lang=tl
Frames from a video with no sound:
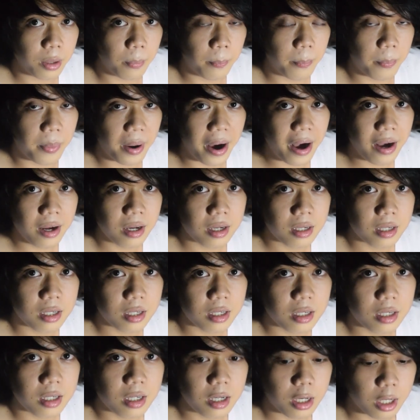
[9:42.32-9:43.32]
diba?
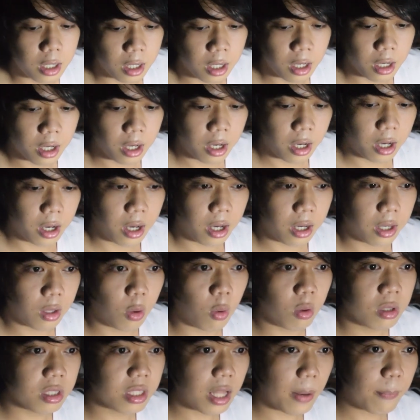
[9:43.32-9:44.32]

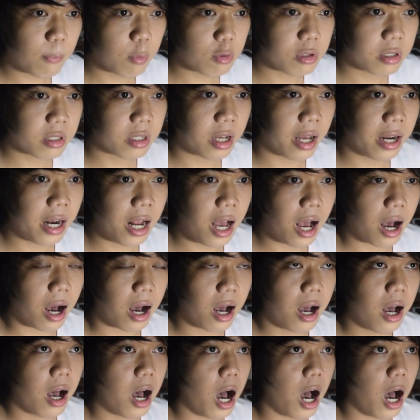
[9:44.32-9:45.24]
Yung tapos ka na